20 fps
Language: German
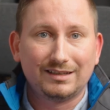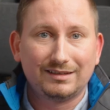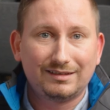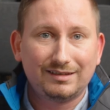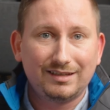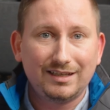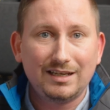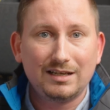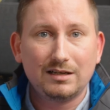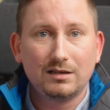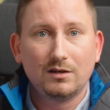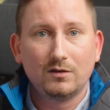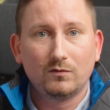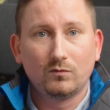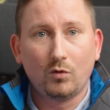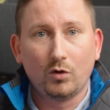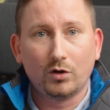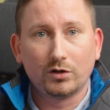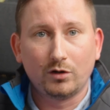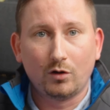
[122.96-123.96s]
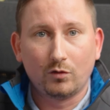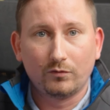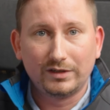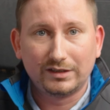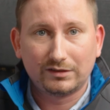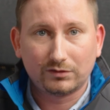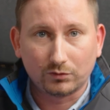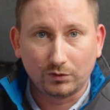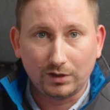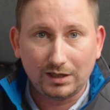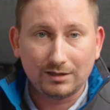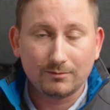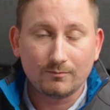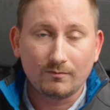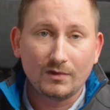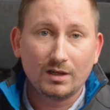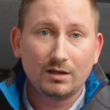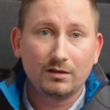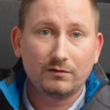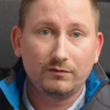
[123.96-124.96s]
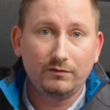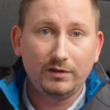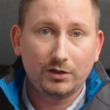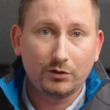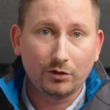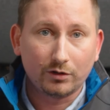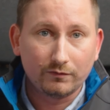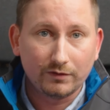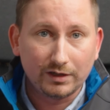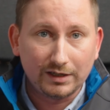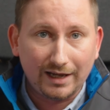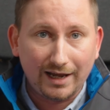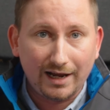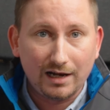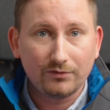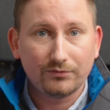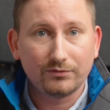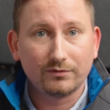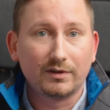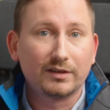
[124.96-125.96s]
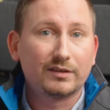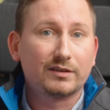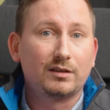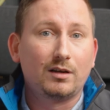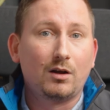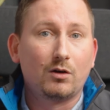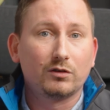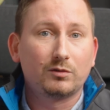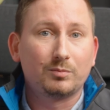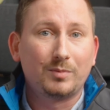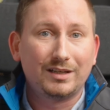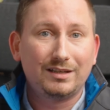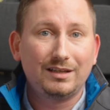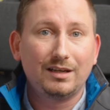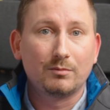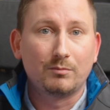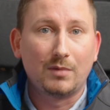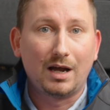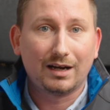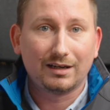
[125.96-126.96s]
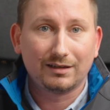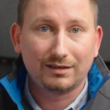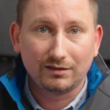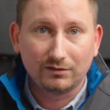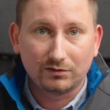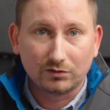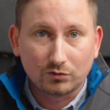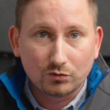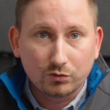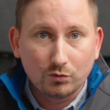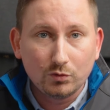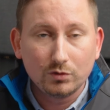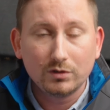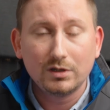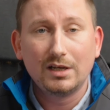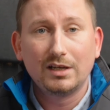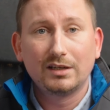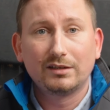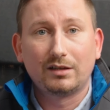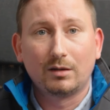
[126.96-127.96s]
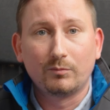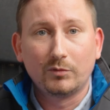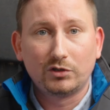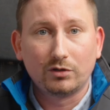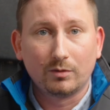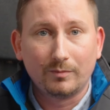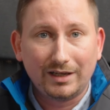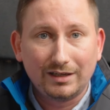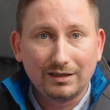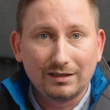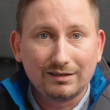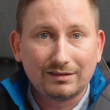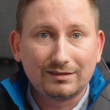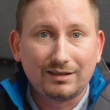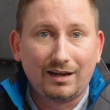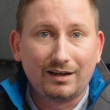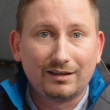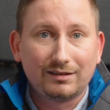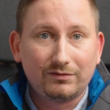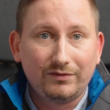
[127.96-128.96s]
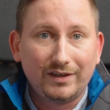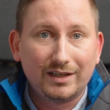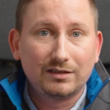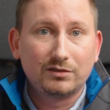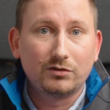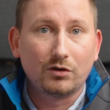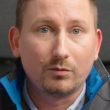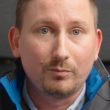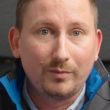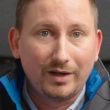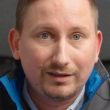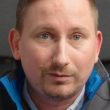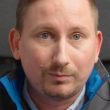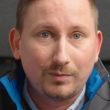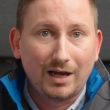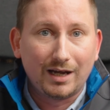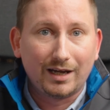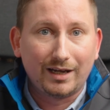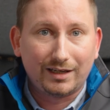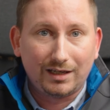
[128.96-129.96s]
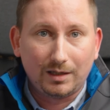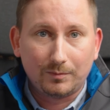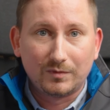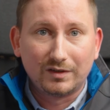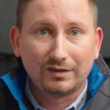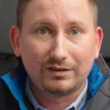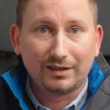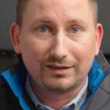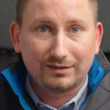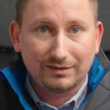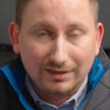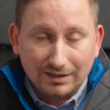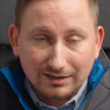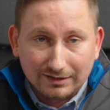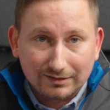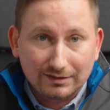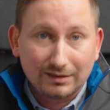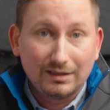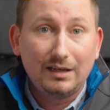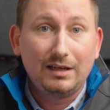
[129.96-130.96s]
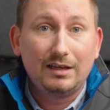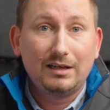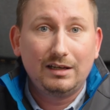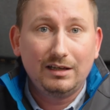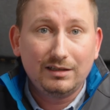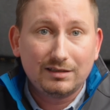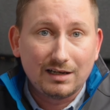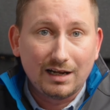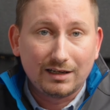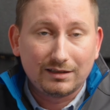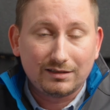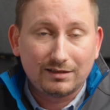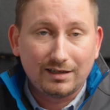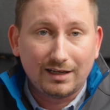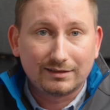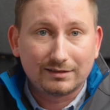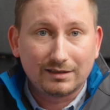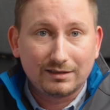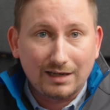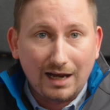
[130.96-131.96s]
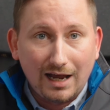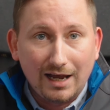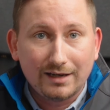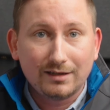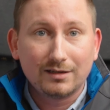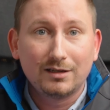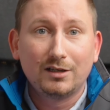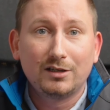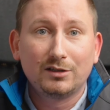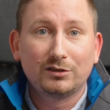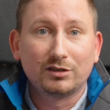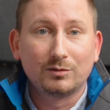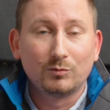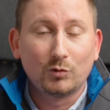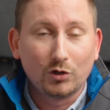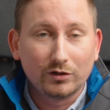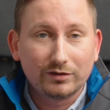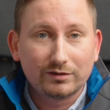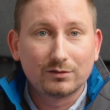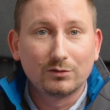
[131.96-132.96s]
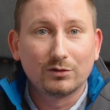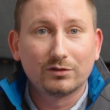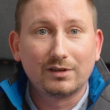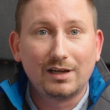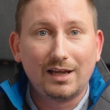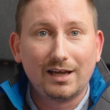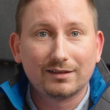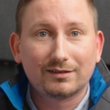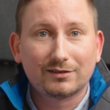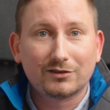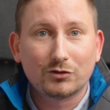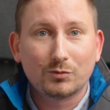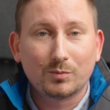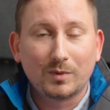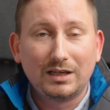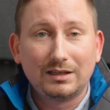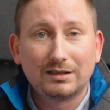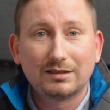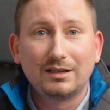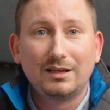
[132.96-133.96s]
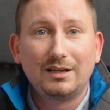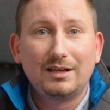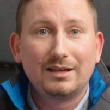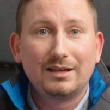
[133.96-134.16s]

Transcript: dein Ziel, wo genau willst du hin, wie können wir dir helfen, was genau ist bei dir im Marketing zu tun, damit du am Ende des Tages wirklich auch messbare Ergebnisse erzielst. Ich lade dich herzlich ein zu einem kostenlosen Erstgespräch.